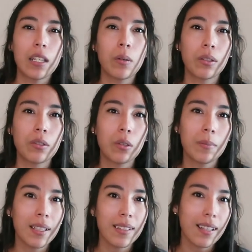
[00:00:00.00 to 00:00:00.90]
y cuando
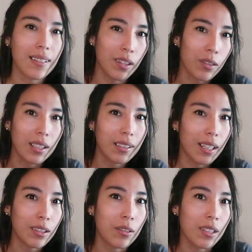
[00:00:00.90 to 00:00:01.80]
comienzas a
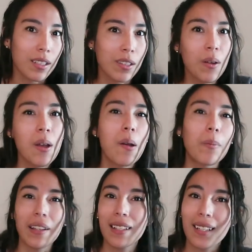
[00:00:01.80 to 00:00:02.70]
conectar con eso,
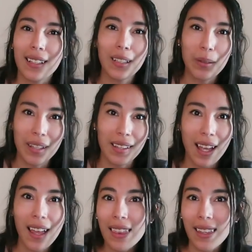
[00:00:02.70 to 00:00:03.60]
puedes darte
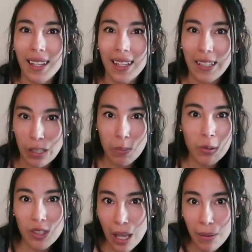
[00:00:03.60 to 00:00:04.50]
cuenta de
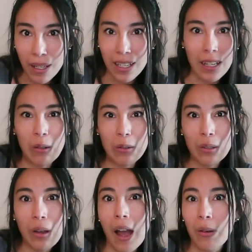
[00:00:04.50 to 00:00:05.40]
cómo sabe,
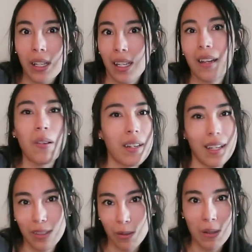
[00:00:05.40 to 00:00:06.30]
incluso aunque no
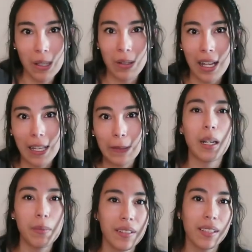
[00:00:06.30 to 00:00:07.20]
hayas comido nada.
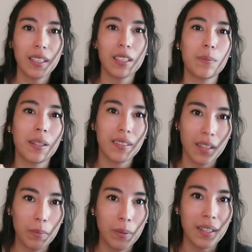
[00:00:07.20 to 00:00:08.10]
Tal vez si tienes más
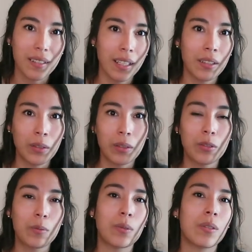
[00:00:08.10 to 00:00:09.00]
tiempo y está dentro de
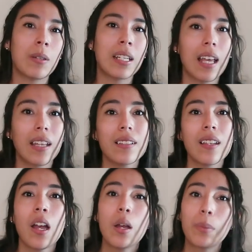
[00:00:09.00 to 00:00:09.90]
tus posibilidades,
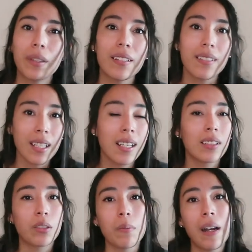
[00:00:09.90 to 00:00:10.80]
puedes ir
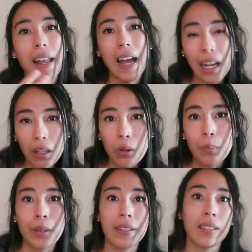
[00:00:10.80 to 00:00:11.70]
a tomar
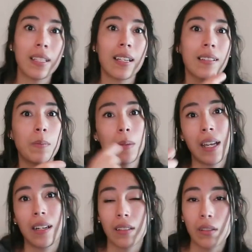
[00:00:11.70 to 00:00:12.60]
algo, puedes ir a
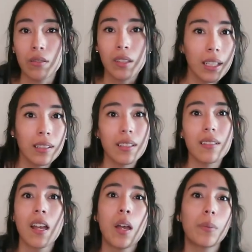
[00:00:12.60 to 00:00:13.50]
cepillarte los
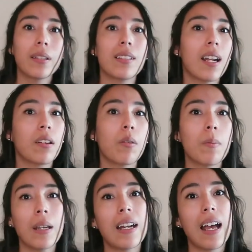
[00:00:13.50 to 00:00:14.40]
dientes, puedes ir a
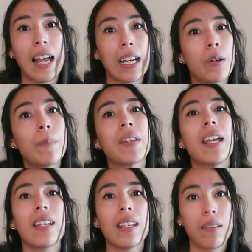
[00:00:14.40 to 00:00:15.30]
comer algo
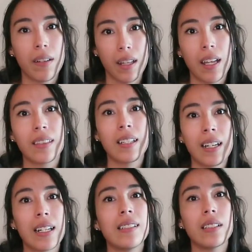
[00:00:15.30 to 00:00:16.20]
y de verdad
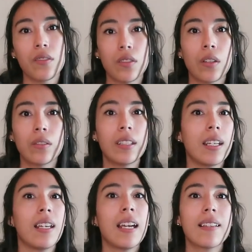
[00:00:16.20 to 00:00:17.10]
tener la intención
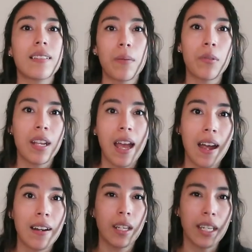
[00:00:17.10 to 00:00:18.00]
de
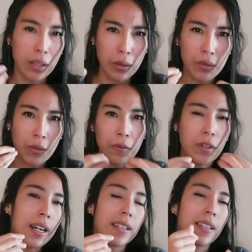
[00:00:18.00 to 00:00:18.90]
saborear, incluso
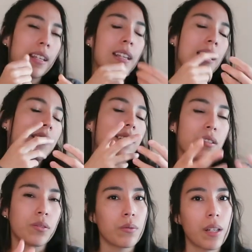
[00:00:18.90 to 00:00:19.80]
enfocarte en las
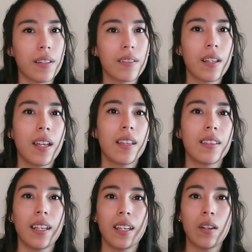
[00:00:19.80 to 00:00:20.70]
texturas
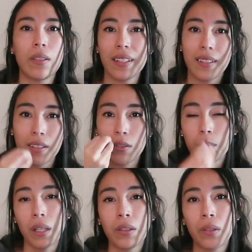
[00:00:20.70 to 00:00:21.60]
de lo que estás
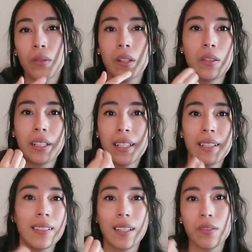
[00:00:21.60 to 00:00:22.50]
comiendo o de lo que
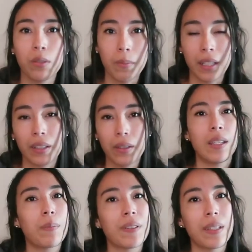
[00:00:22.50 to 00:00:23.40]
estás tomando.
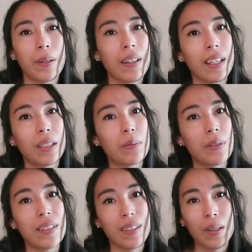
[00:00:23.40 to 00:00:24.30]
Y pues de verdad,
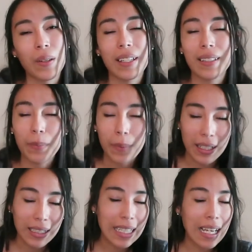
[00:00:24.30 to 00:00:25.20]
como les digo, esta
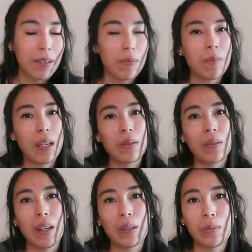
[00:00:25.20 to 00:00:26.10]
práctica a mí me ha
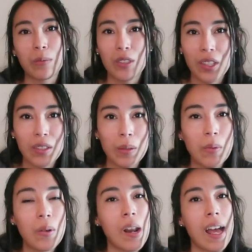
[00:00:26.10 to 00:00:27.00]
ayudado
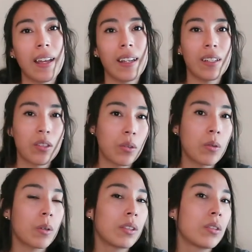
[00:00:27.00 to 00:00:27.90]
muchísimo. La he hecho
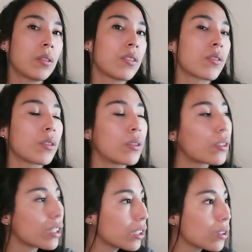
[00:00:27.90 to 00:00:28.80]
cuando estoy
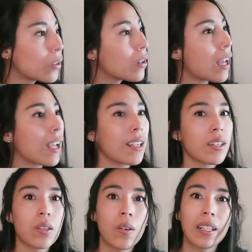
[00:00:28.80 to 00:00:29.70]
corriendo, la he
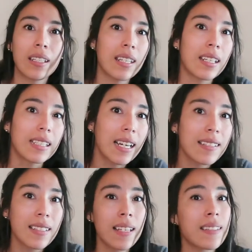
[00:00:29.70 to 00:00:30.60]
hecho aquí en
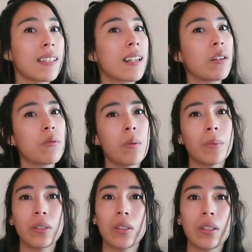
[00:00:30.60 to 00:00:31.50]
casa, si en algún
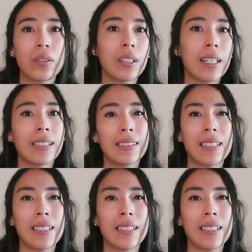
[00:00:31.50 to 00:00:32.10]
momento llego a tener